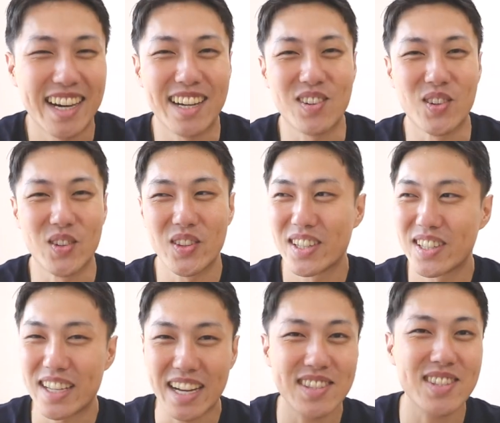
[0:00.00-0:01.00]
あの、
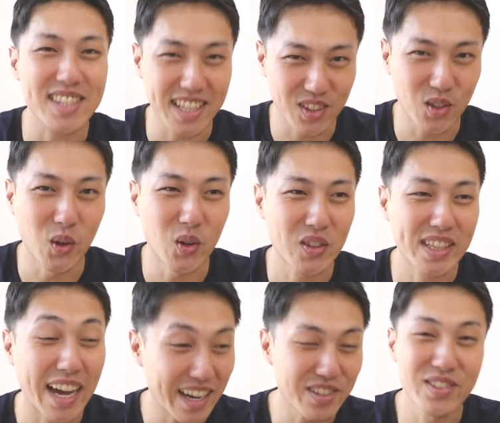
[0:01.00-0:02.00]
暑さと
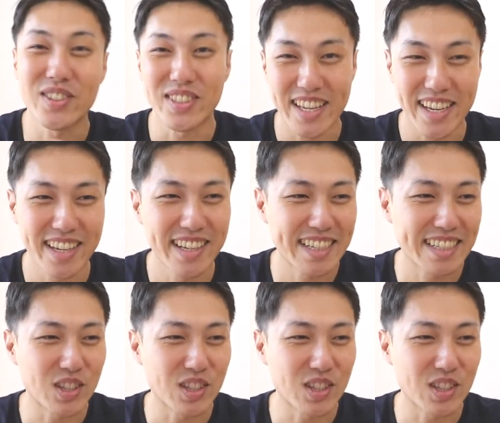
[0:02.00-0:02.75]
台風で